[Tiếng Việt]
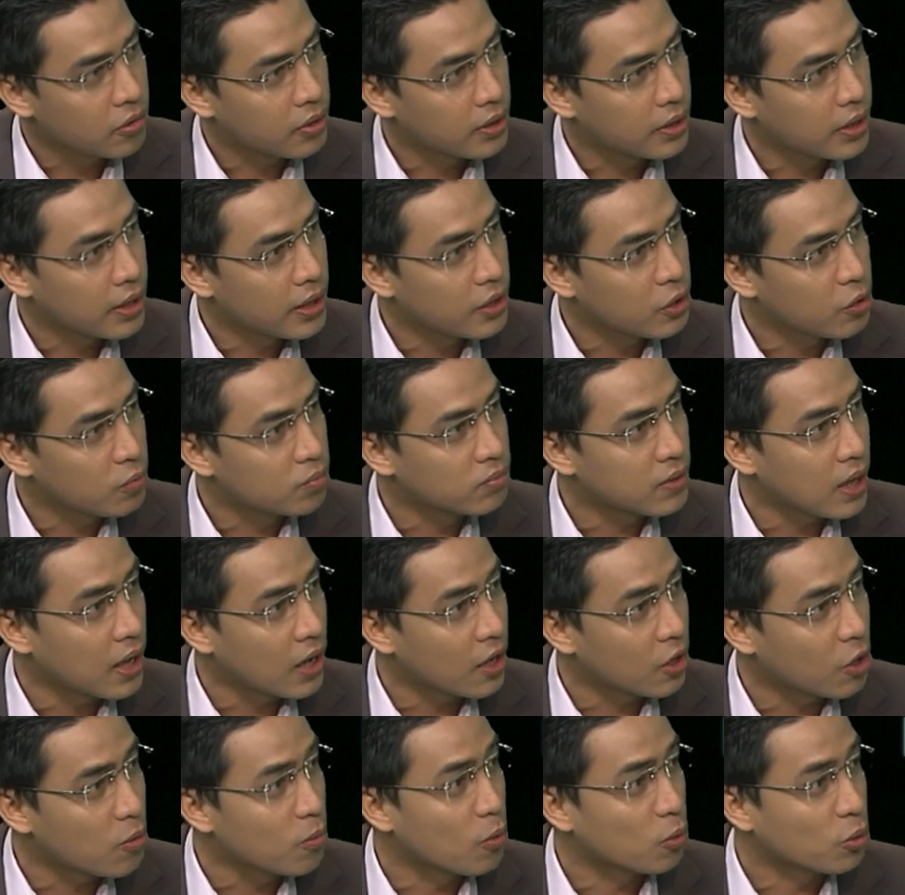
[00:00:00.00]
khiến chúng ta
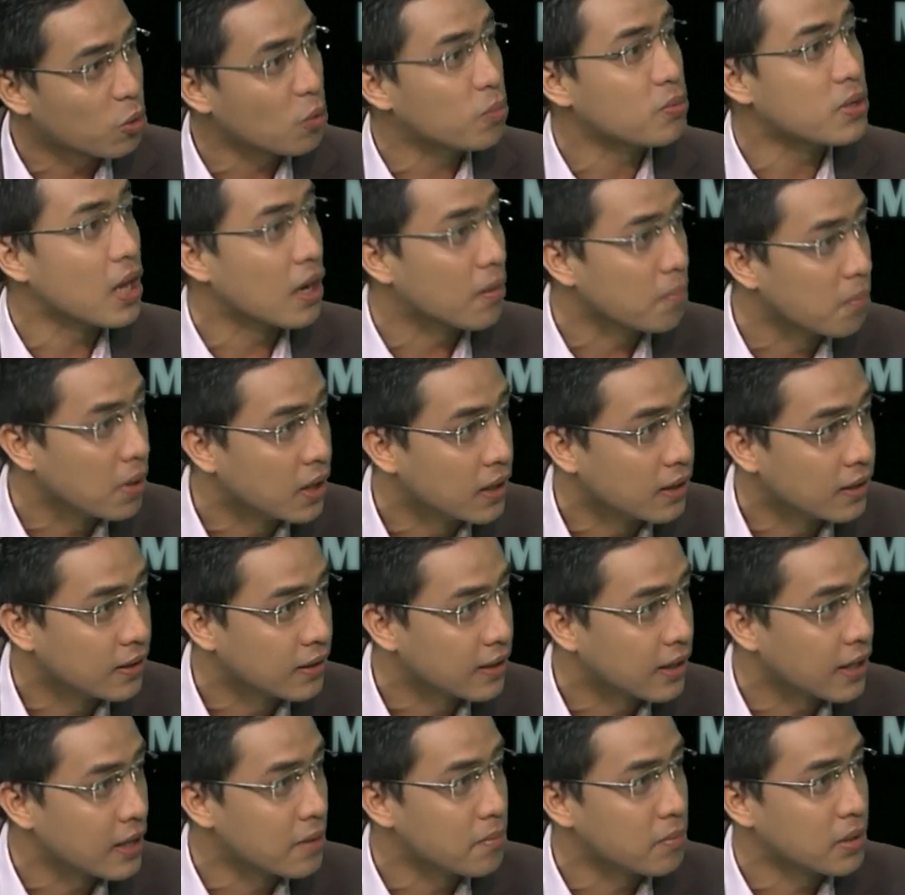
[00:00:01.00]
có một chút giật mình
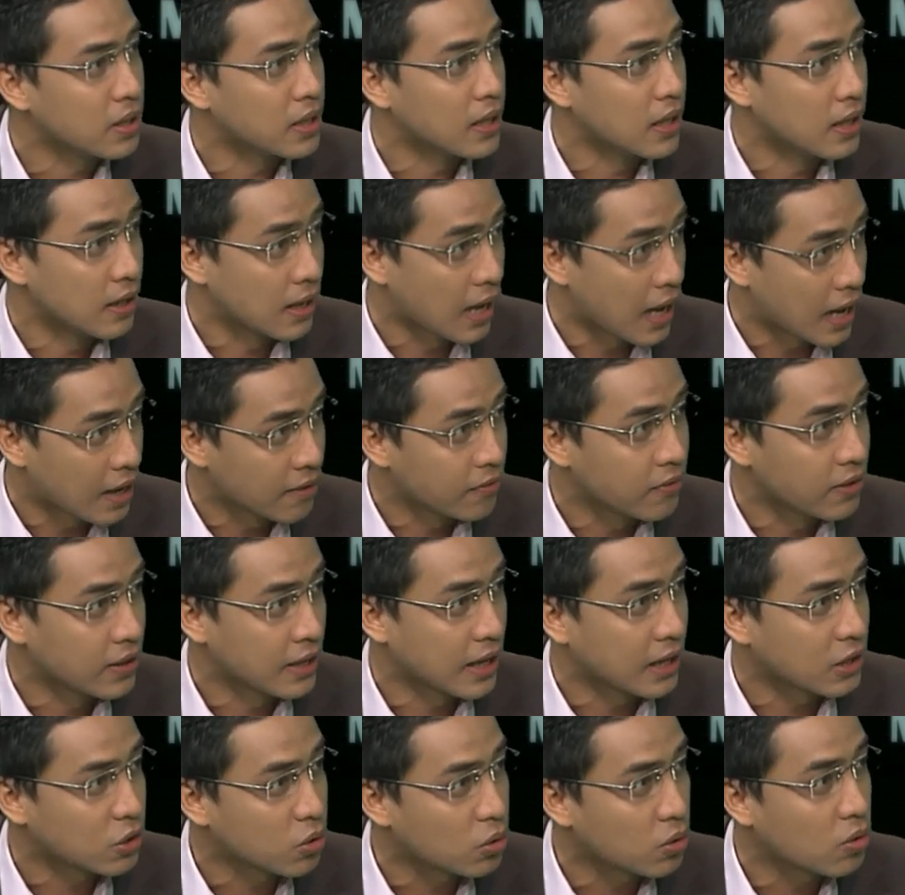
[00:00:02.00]
khi mà nhìn lại về
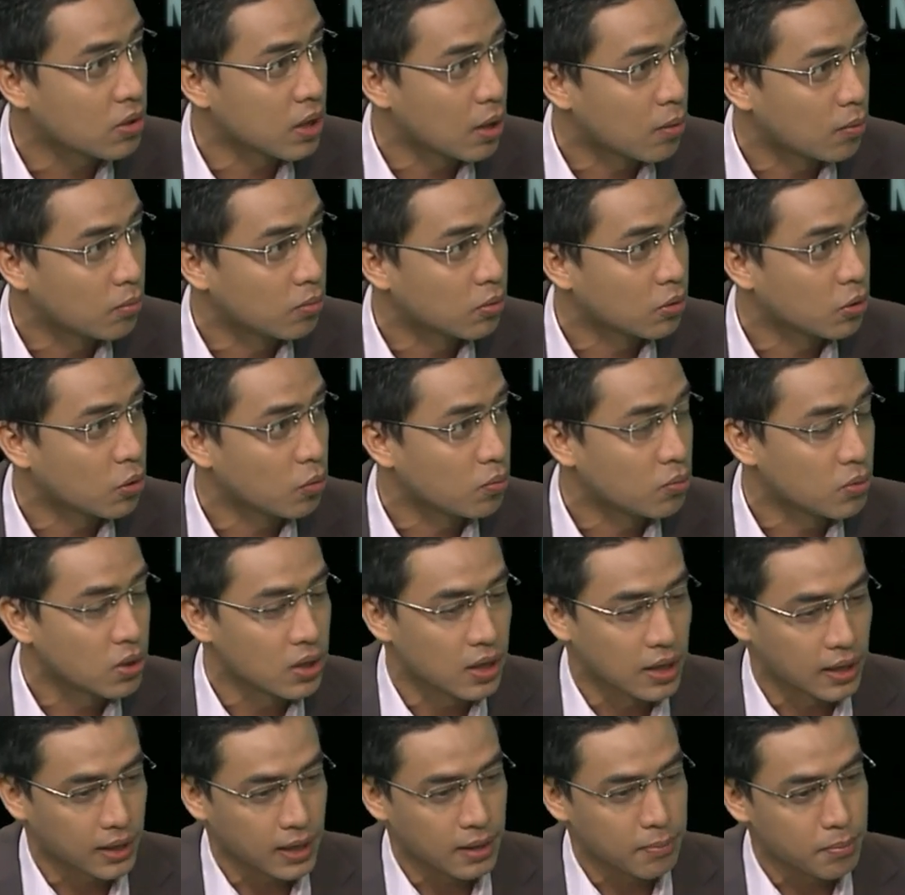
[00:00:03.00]
năng suất lao động cũng như
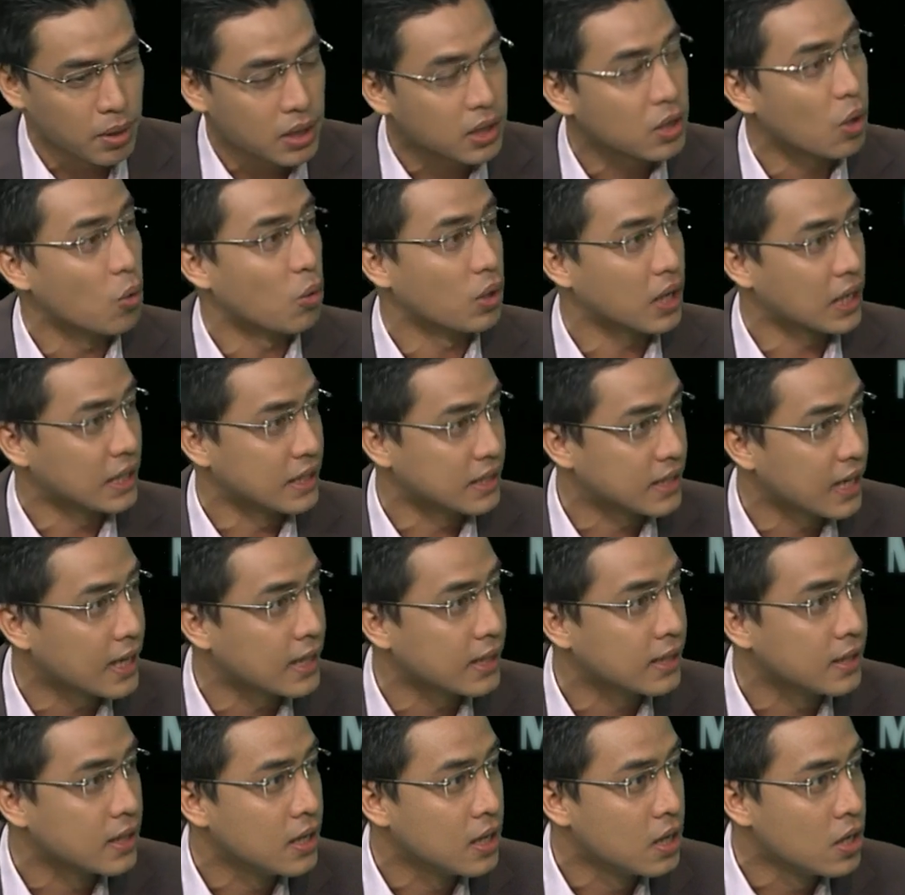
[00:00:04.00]
là cái mức độ cạnh tranh
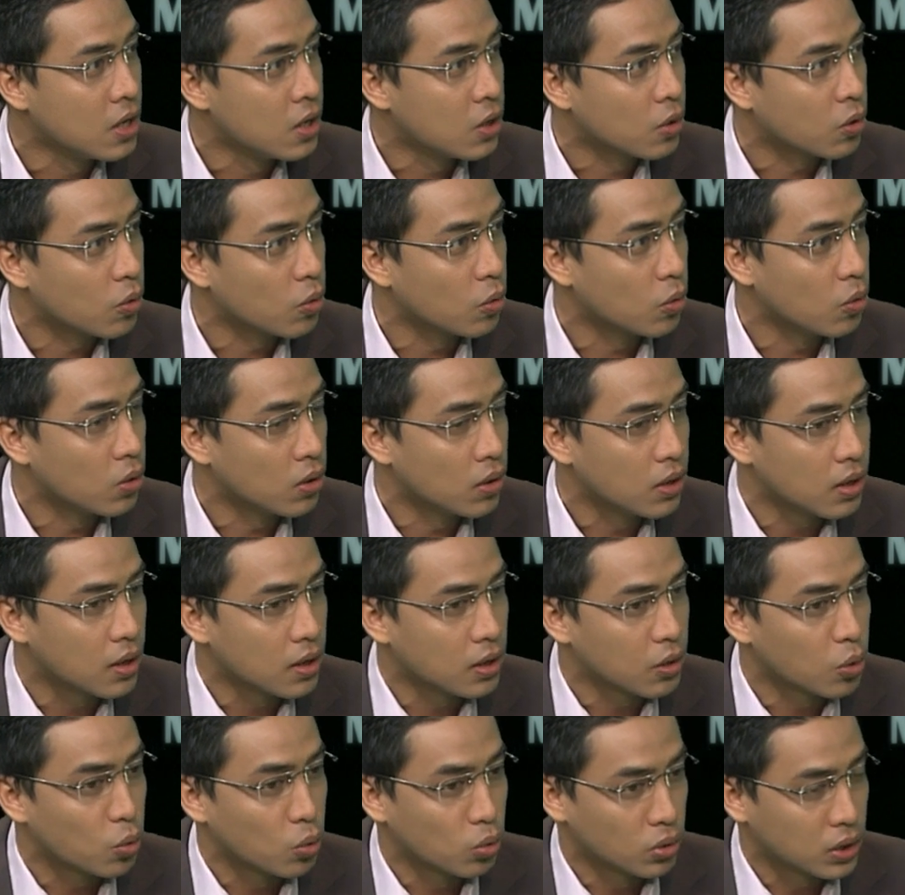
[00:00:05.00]
của
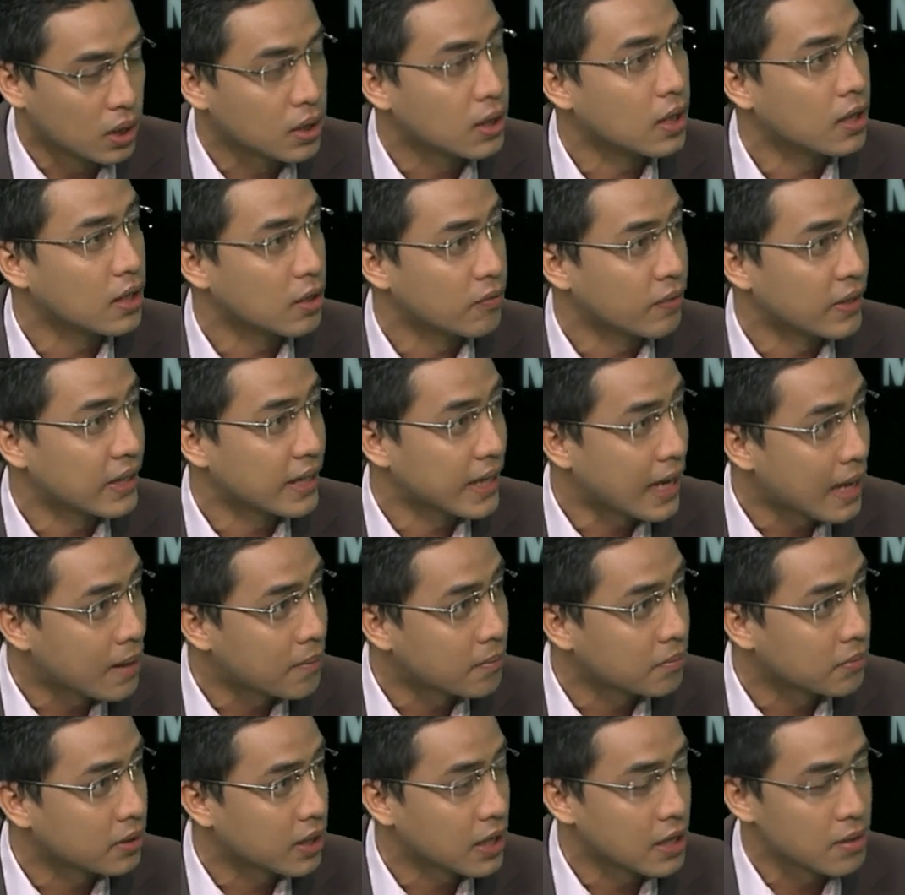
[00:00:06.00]
nguồn nhân lực ở Việt Nam
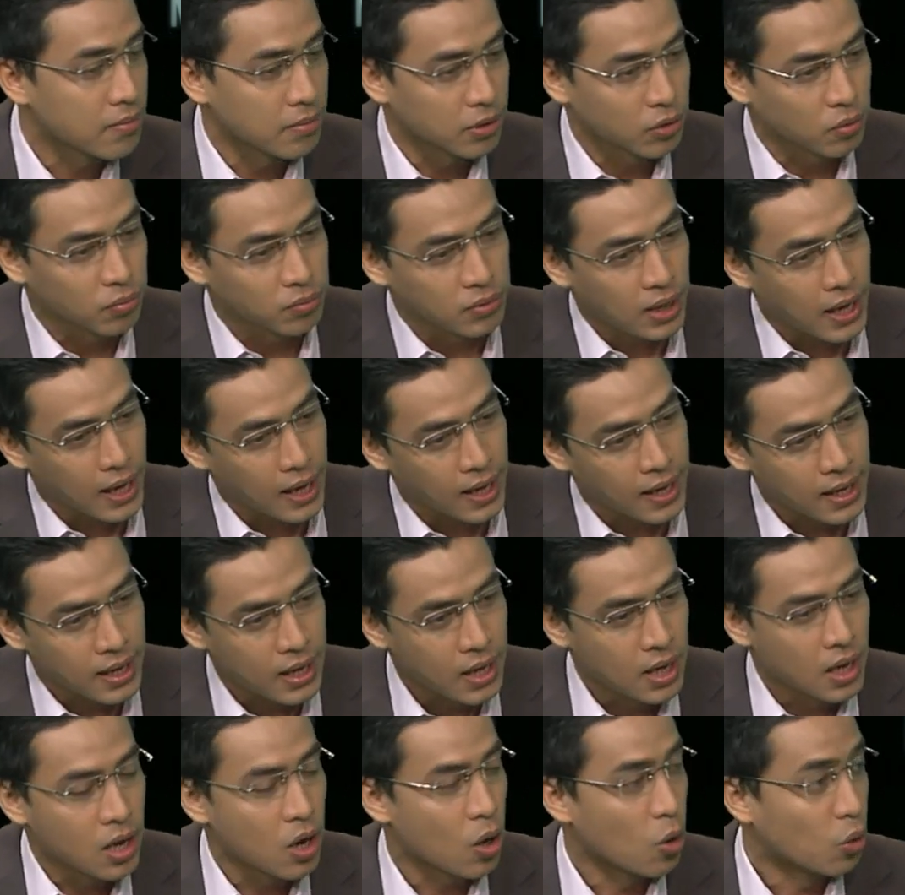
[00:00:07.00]
khi mà chúng ta
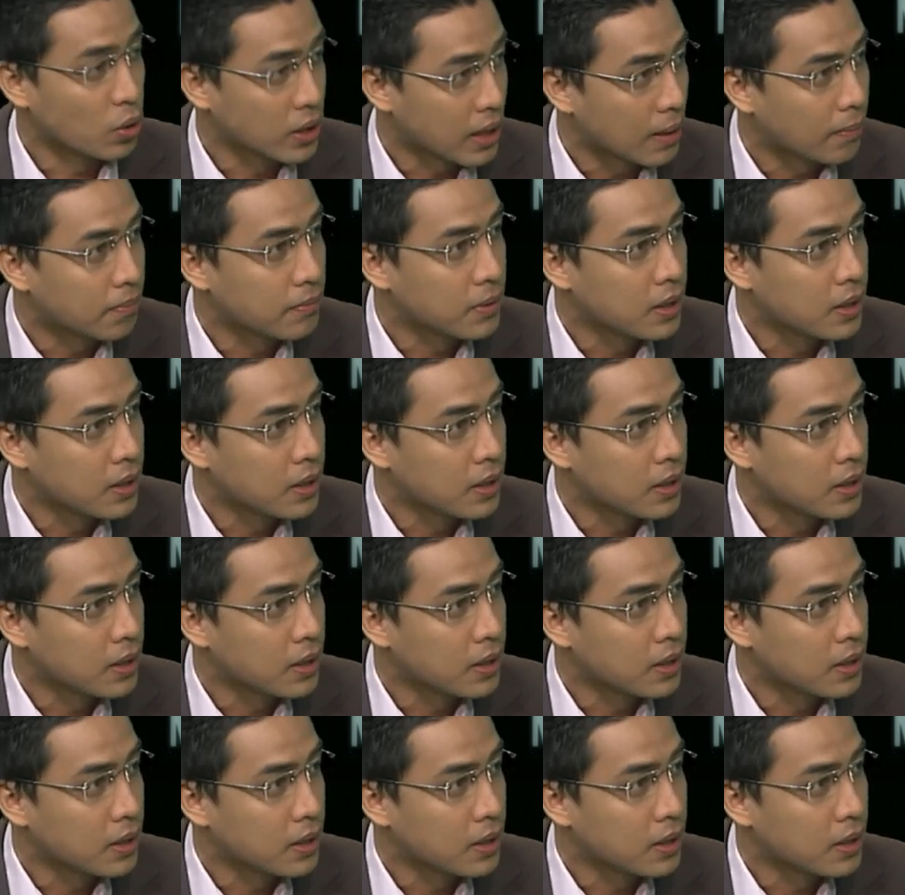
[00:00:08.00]
hội nhập